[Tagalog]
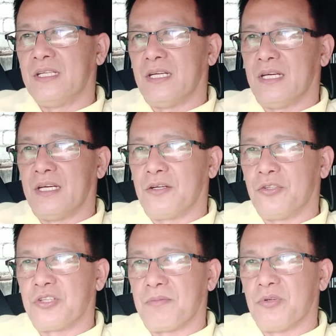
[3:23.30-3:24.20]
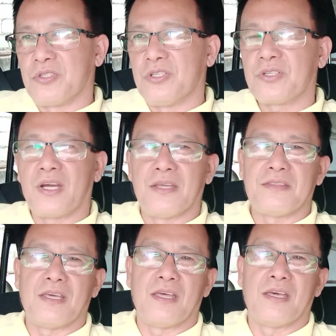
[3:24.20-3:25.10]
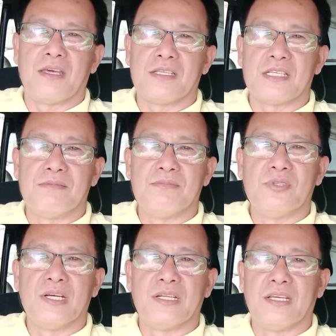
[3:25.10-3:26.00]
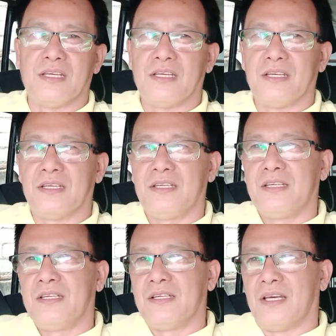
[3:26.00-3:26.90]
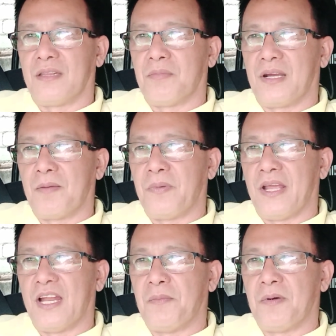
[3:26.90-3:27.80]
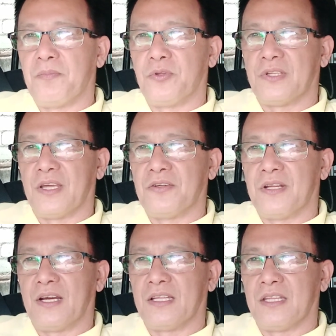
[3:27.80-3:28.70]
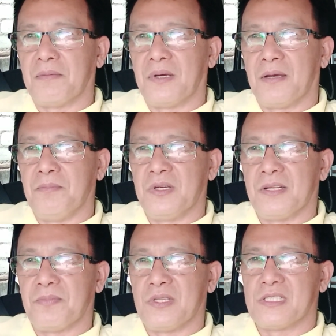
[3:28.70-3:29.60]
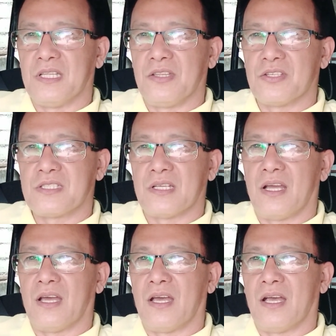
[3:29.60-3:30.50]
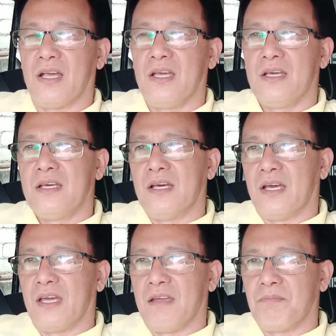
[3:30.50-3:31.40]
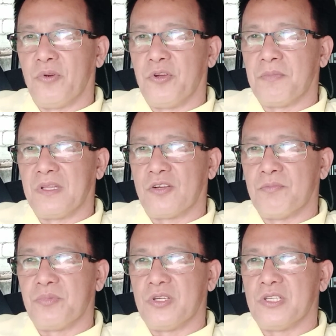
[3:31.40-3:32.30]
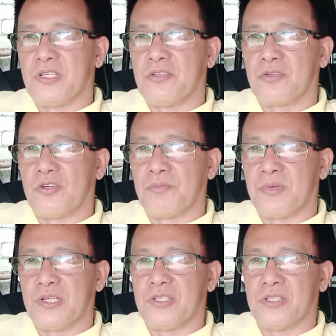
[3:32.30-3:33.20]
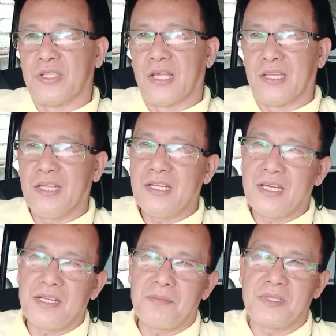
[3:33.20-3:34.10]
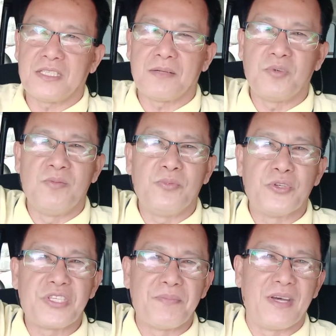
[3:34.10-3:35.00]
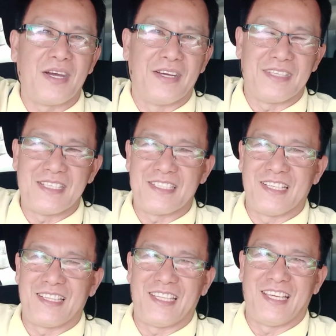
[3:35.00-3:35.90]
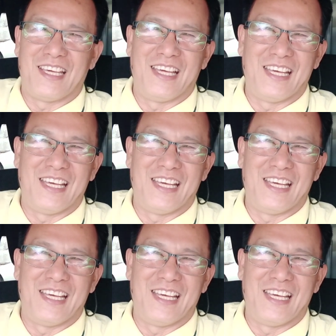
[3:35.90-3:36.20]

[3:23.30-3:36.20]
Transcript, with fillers: uh, contribution kahit na isang buwan eh, at mag-apply lamang po tayo ng ating mga benefits dito sa uh, Employment Compensation Commission. Ayan na, na matatagpuan po sa Makati City.